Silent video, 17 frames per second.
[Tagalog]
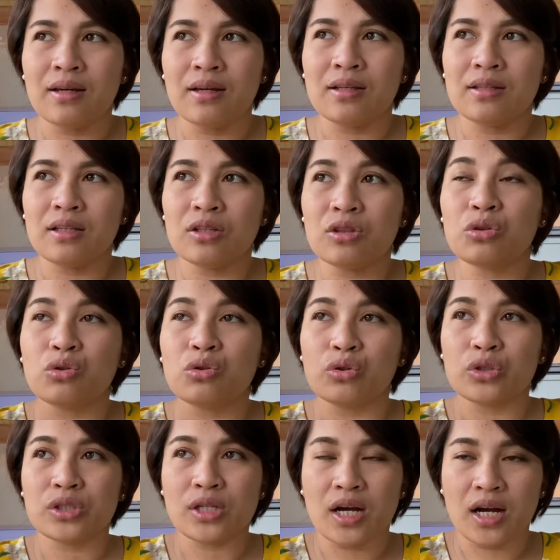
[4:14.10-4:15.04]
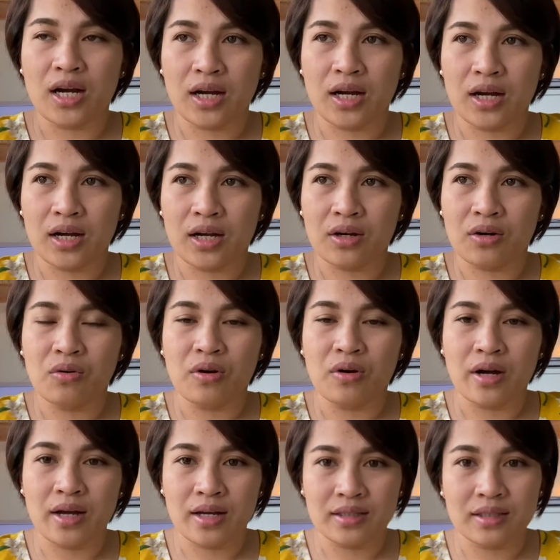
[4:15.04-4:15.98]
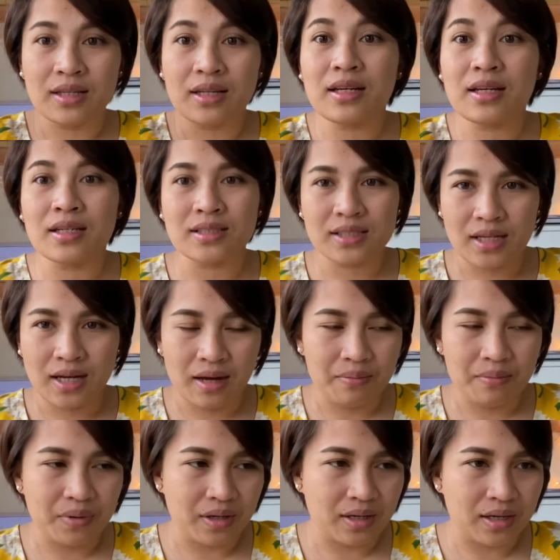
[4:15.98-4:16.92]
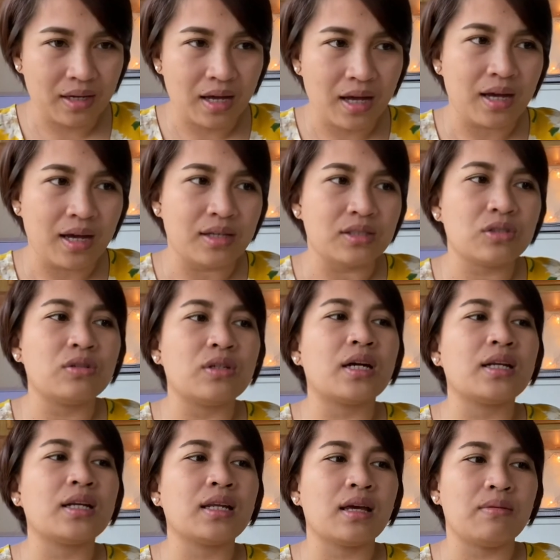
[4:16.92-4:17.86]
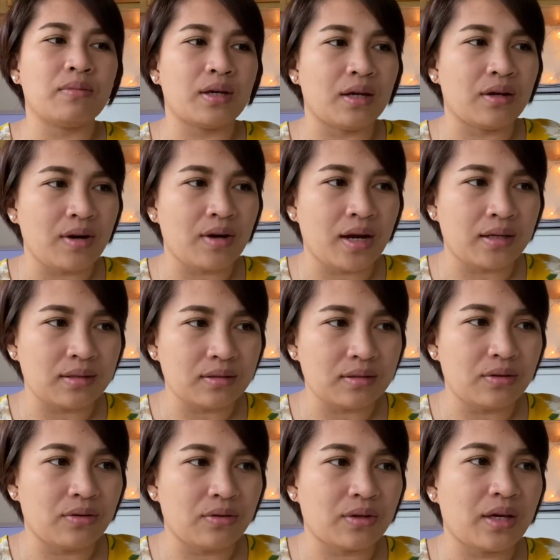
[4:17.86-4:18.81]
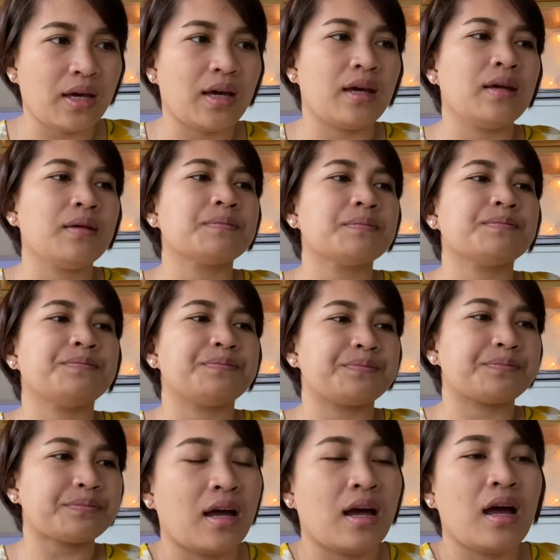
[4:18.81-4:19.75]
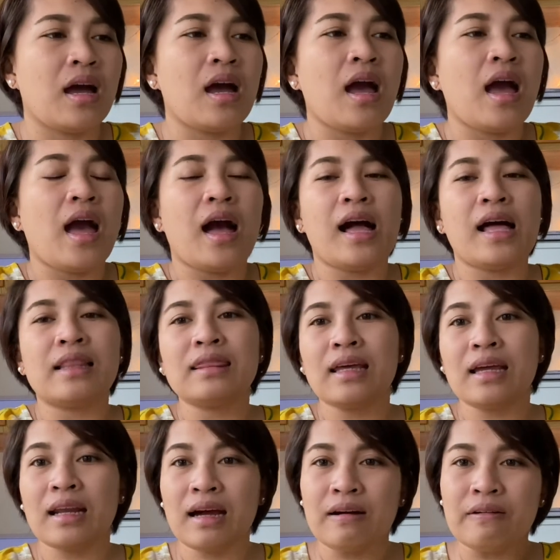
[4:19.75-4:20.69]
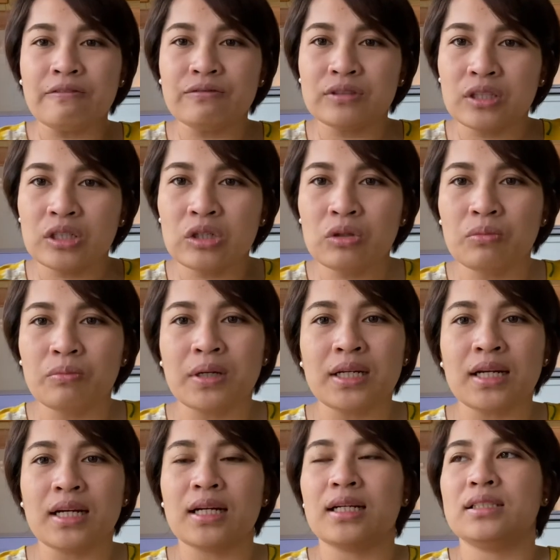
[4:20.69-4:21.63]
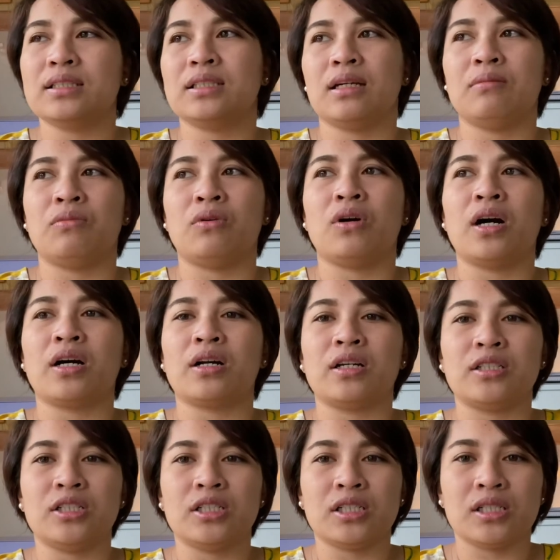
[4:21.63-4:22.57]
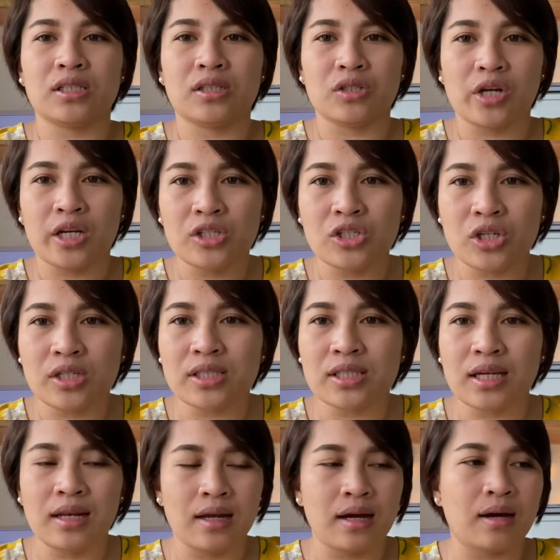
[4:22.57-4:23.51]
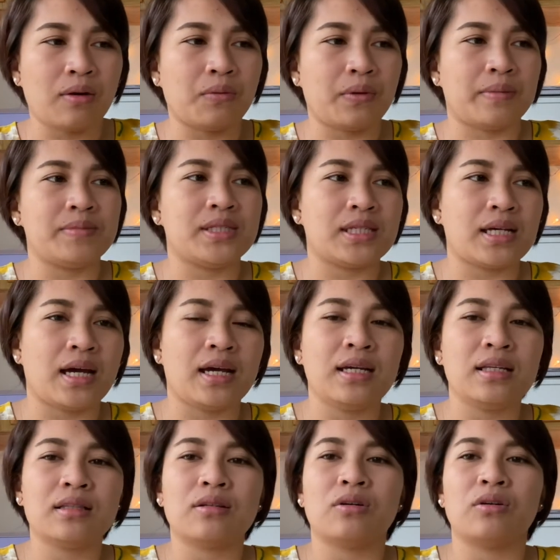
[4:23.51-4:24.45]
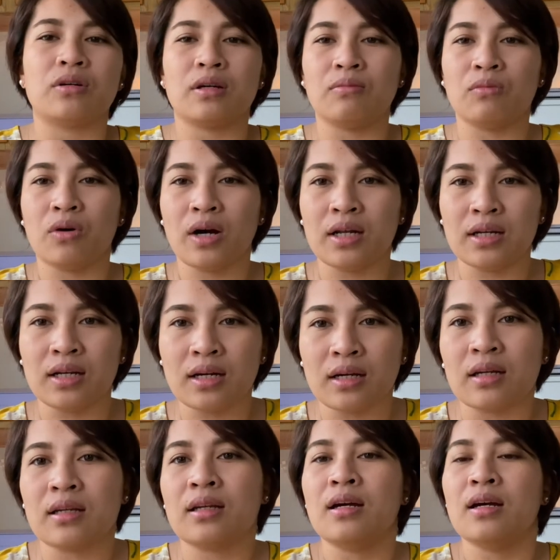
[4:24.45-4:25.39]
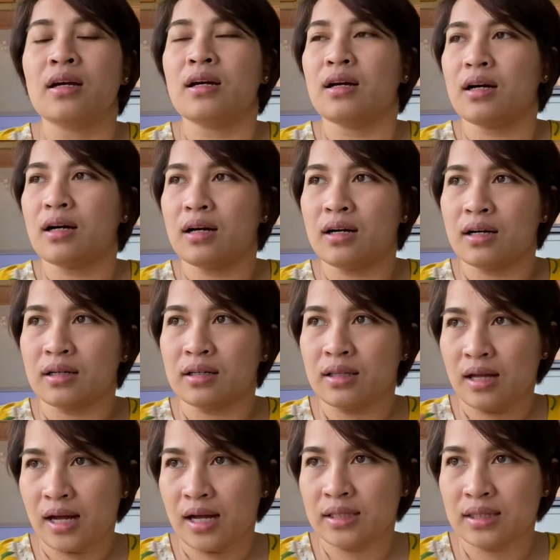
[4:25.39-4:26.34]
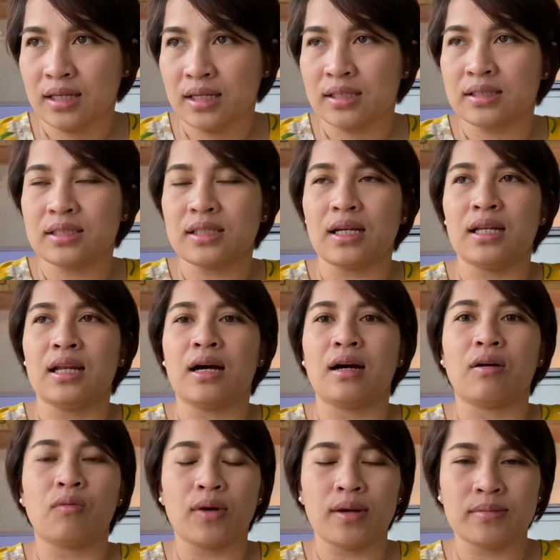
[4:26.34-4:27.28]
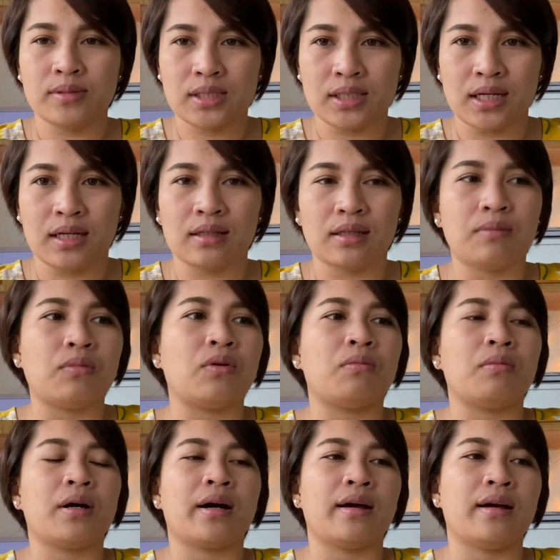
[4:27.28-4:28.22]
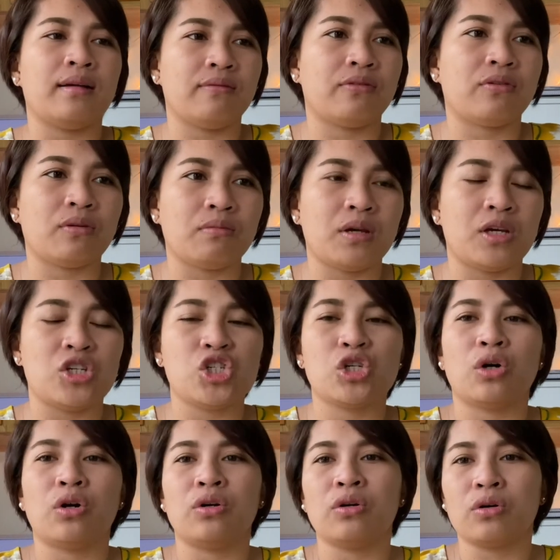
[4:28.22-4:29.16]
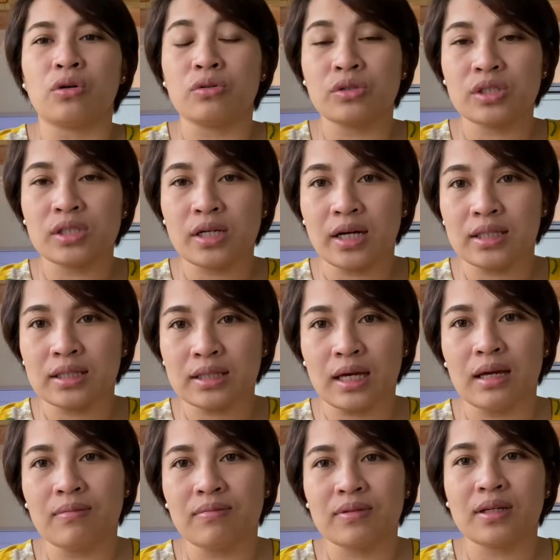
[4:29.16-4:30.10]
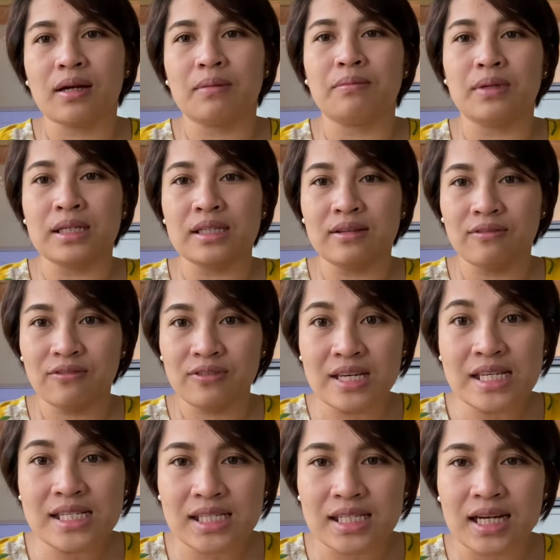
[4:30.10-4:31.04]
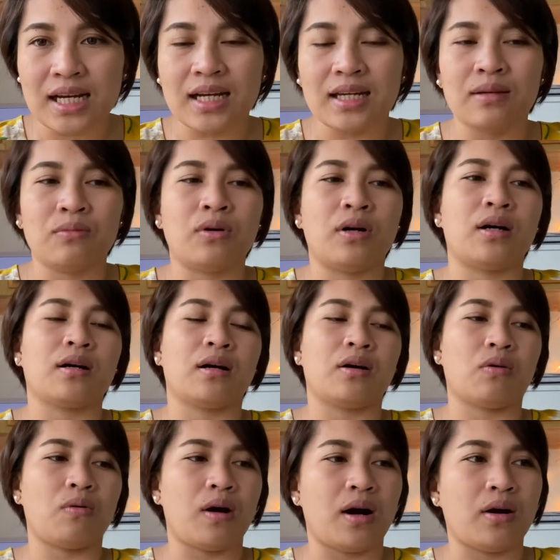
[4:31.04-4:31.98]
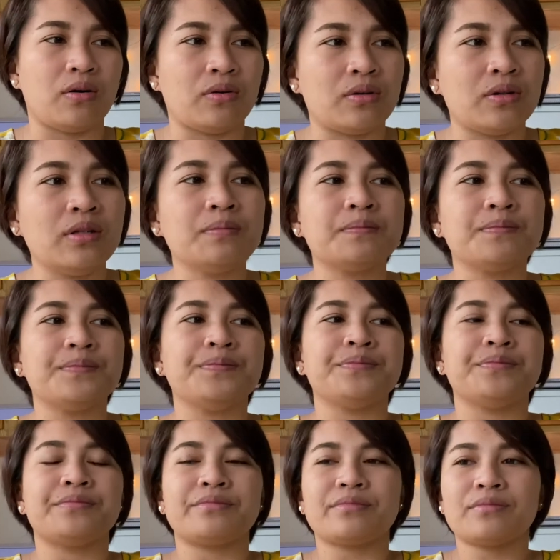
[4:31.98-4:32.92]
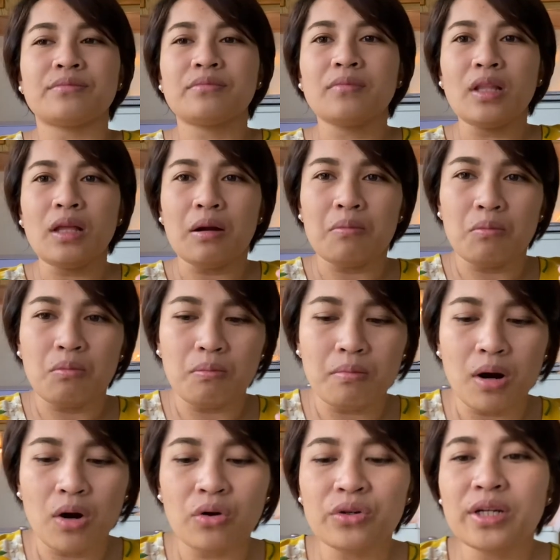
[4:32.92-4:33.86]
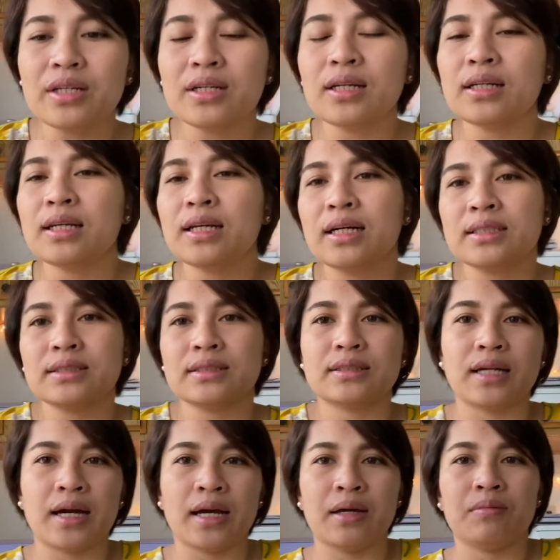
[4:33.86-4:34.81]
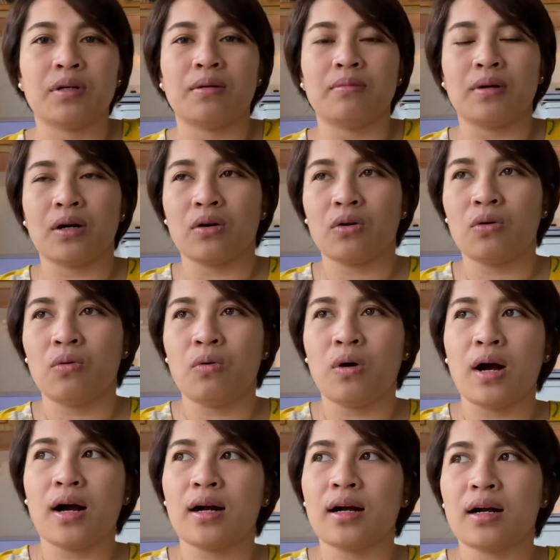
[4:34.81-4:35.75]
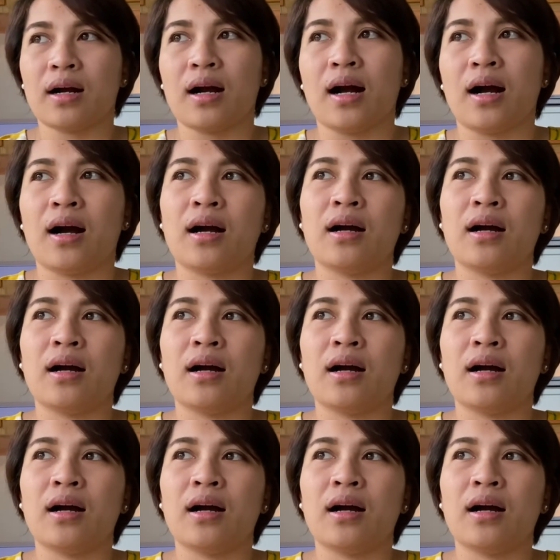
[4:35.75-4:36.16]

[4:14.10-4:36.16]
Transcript: dito sa kuan, diri sa Amerika. So non-immigrant, okay? And then after humana ka sa imuhang registration sa ilahang website o imuhan ng uh, nahatag sa ilahang website imong mga information o unsa nga type nga visa imuhang gapuaon, mauna na din ang time nga magkuha ka